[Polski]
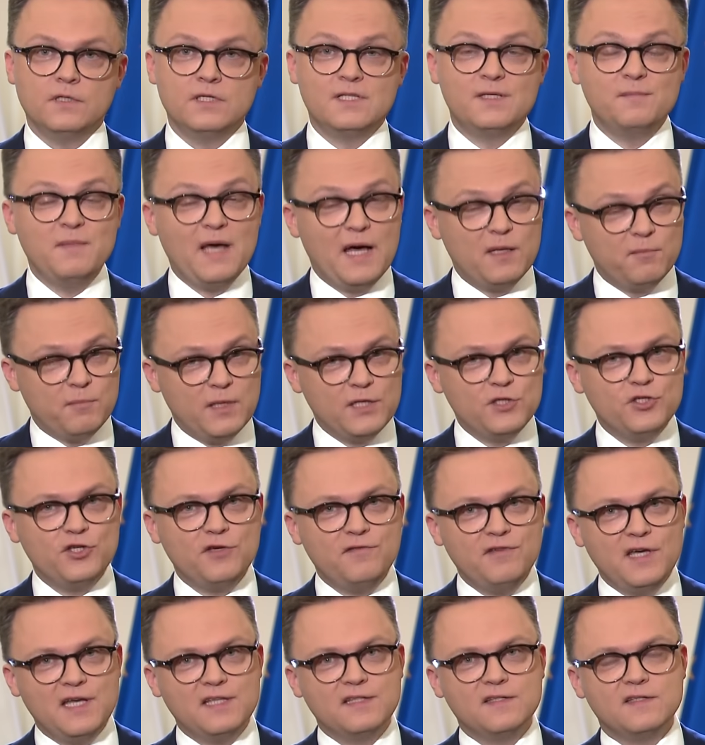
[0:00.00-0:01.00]
Zmian
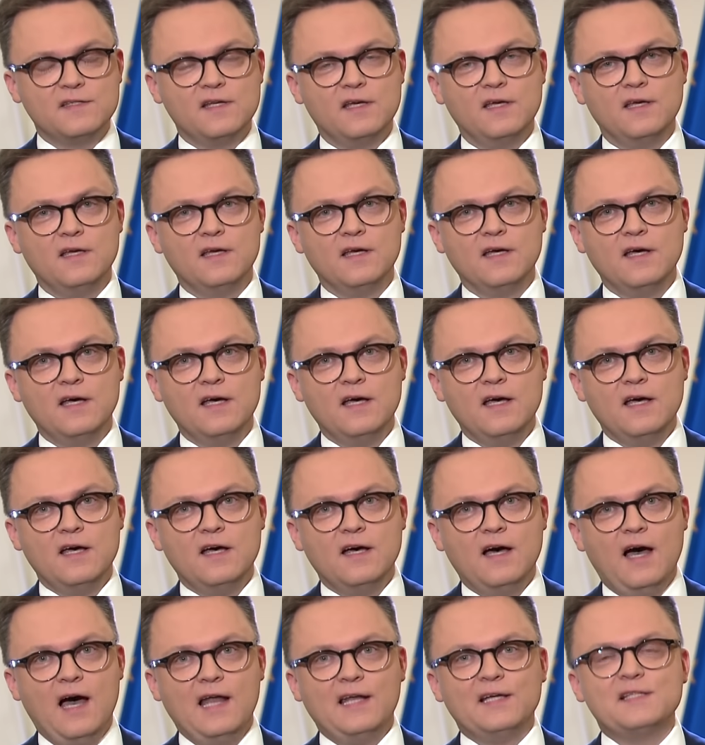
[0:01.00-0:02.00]
będzie więcej,
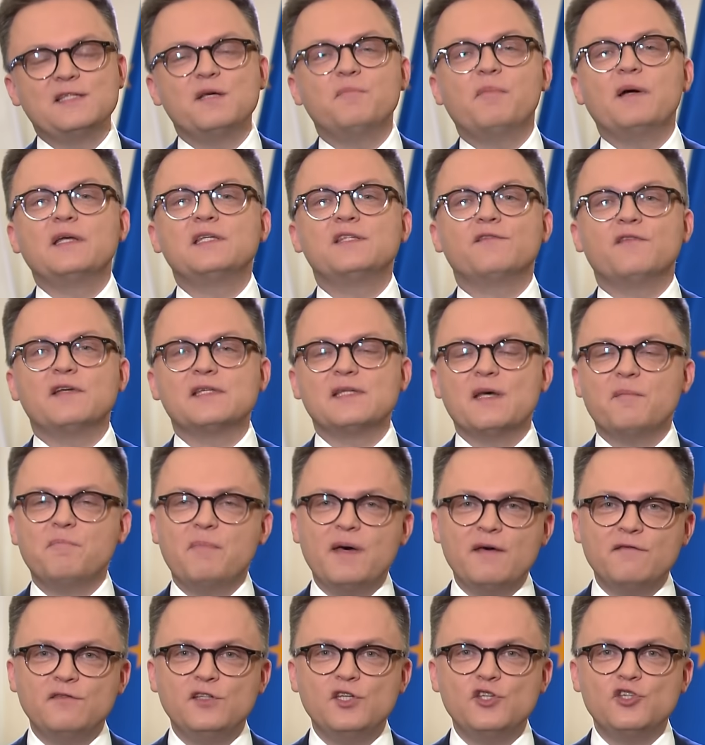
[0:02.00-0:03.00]
ale chcę Państwa
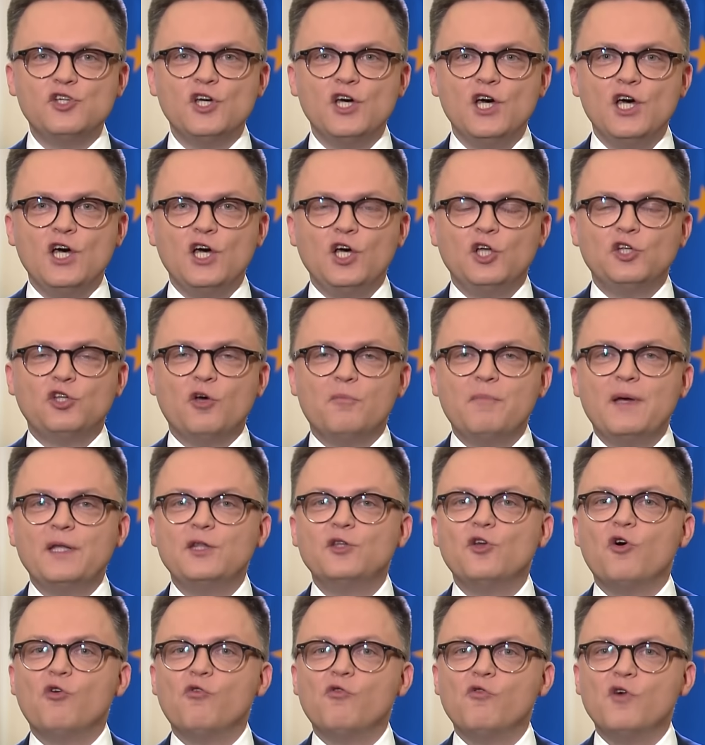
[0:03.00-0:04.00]
zapewnić, to
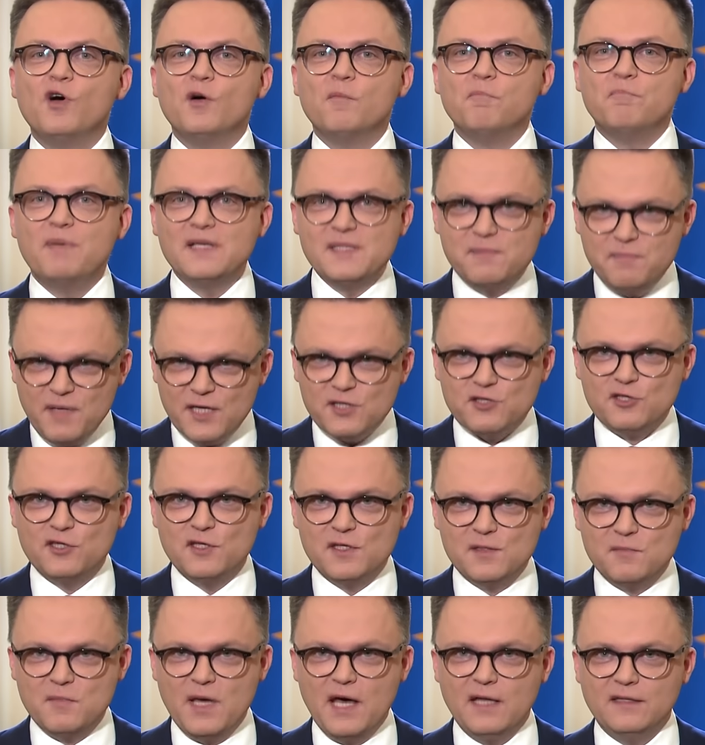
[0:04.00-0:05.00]
będą
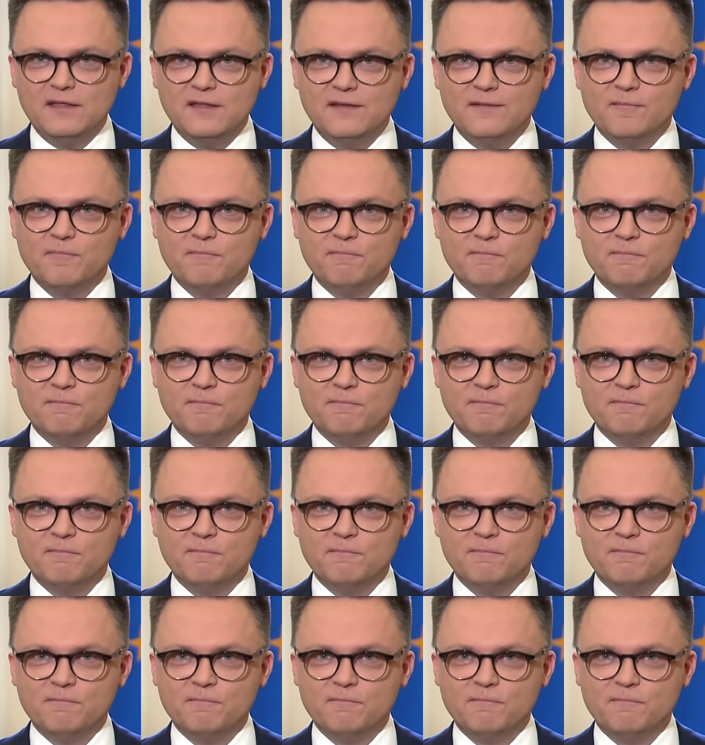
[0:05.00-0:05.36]
bezpieczne zmiany.